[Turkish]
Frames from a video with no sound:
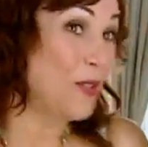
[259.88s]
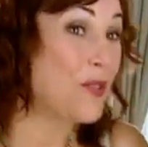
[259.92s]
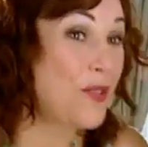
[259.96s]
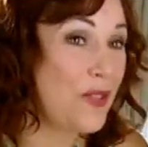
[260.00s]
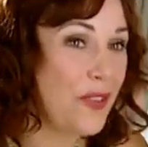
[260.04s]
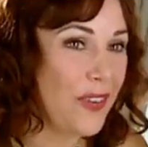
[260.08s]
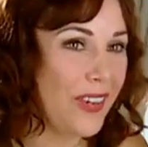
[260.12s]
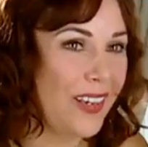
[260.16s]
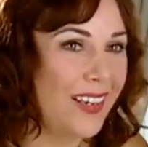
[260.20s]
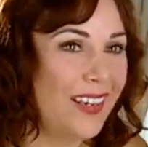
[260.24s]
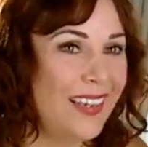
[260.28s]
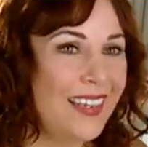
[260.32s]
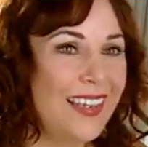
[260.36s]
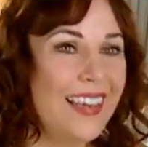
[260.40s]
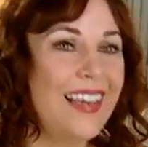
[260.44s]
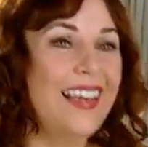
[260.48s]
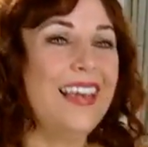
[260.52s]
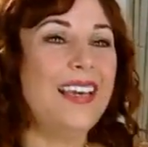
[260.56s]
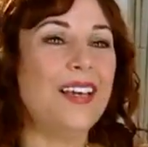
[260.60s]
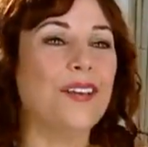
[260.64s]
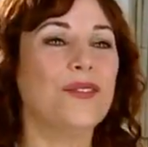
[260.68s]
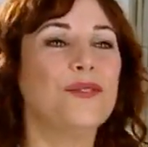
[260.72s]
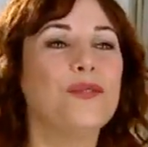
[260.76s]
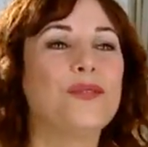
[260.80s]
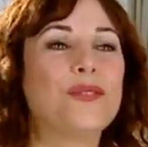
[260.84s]
Çünkü
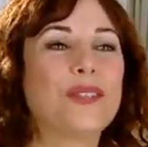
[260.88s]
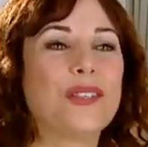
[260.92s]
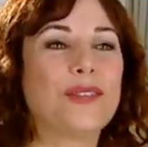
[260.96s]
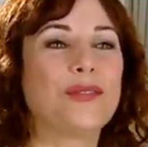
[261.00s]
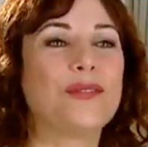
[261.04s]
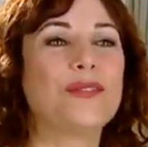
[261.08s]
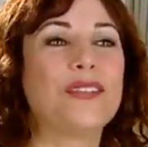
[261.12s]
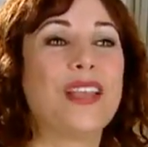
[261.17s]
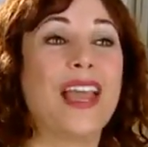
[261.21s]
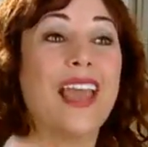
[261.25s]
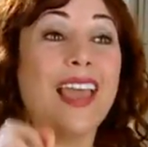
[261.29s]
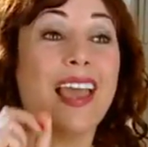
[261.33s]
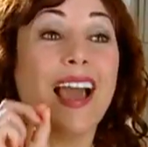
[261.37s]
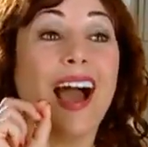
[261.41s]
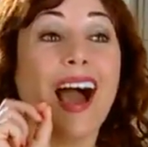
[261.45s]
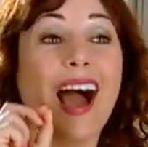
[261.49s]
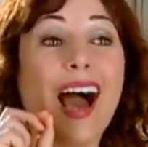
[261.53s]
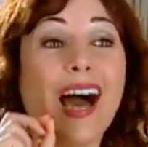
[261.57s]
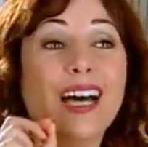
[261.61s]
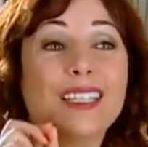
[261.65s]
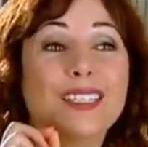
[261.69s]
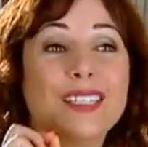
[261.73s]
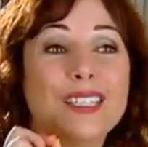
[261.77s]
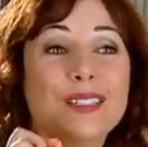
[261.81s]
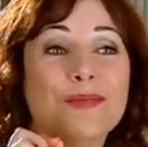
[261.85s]
üstünde
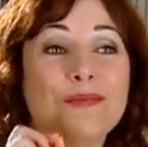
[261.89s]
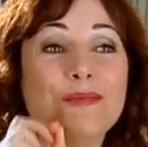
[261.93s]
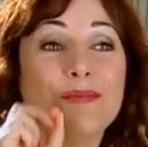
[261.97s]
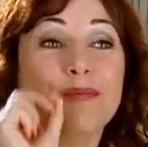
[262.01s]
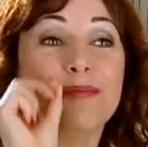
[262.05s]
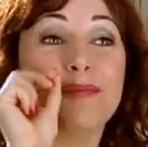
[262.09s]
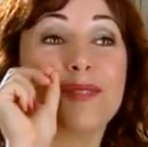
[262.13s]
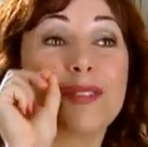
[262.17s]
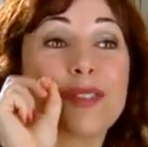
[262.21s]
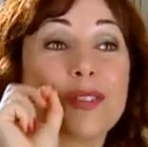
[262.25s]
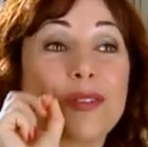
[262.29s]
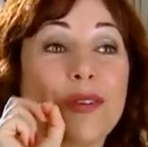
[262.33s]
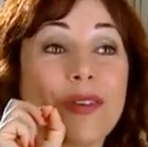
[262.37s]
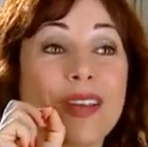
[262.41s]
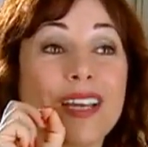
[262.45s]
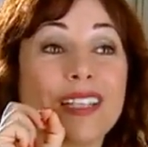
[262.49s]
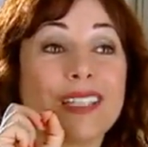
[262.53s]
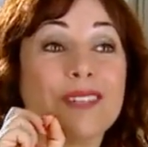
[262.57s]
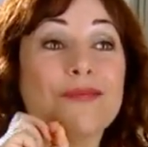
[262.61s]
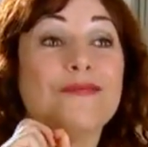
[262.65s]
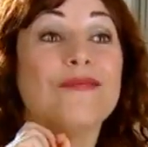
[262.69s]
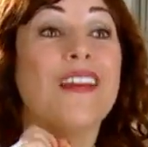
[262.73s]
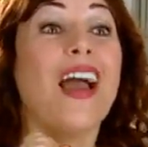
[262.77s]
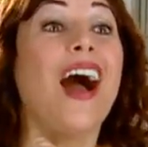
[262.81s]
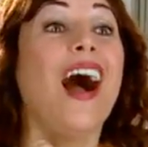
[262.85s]
adım,
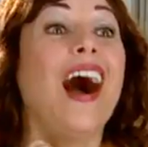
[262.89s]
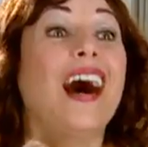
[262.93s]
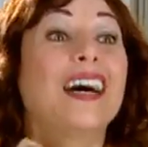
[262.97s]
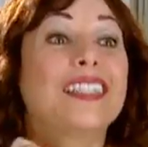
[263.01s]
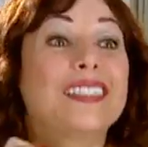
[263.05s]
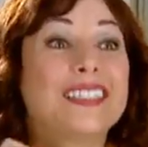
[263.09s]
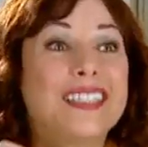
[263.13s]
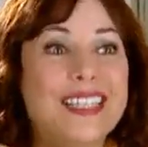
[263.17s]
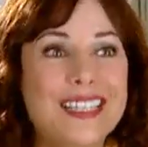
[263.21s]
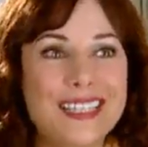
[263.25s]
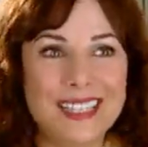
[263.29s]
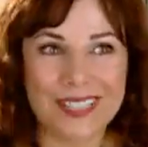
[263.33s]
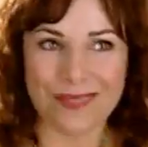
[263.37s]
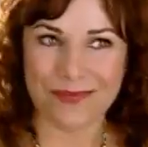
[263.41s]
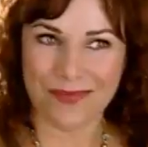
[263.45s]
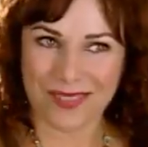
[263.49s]
soyadım, adresim